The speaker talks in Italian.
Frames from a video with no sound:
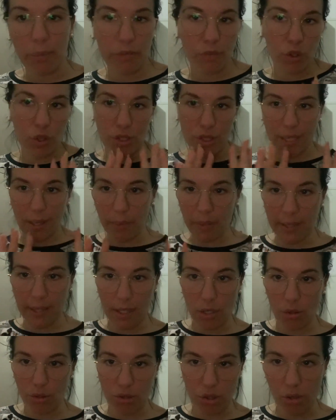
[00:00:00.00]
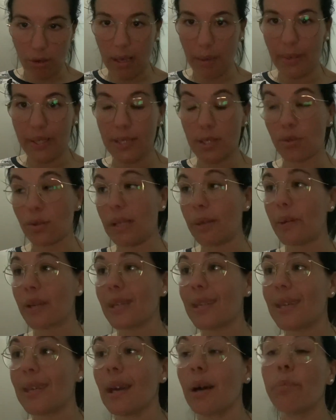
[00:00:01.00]
voi lo sapete che io ho una passione
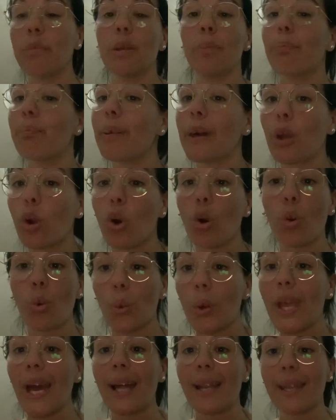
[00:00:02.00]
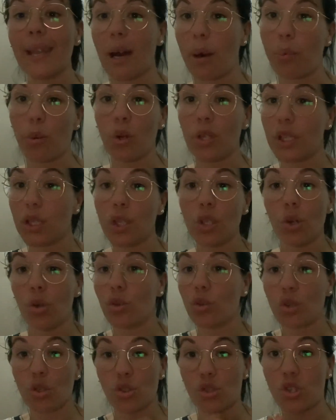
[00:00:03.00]
per Kiabi, però qui a Napoli io
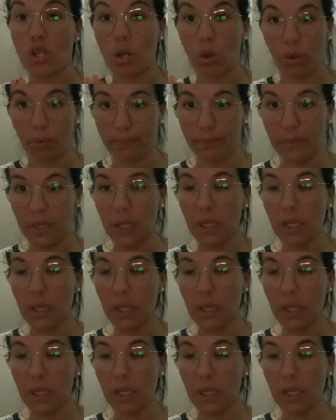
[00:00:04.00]
non ce l'ho